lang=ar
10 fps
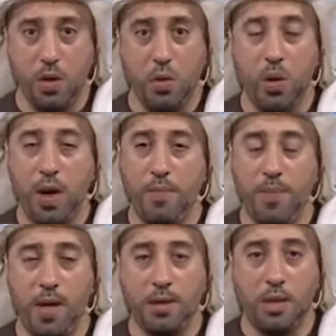
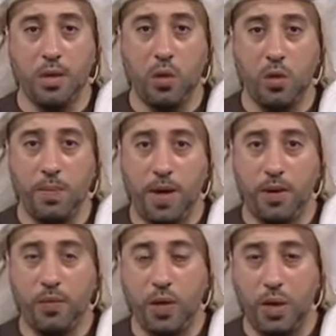وإما أن تصدقوا لبعض
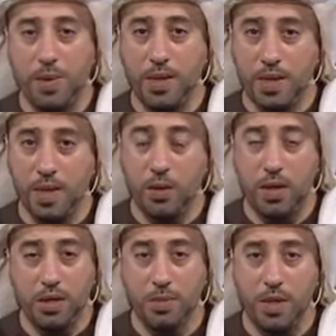الفقراء والمساكين
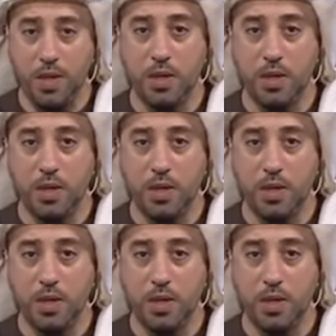ولإسمه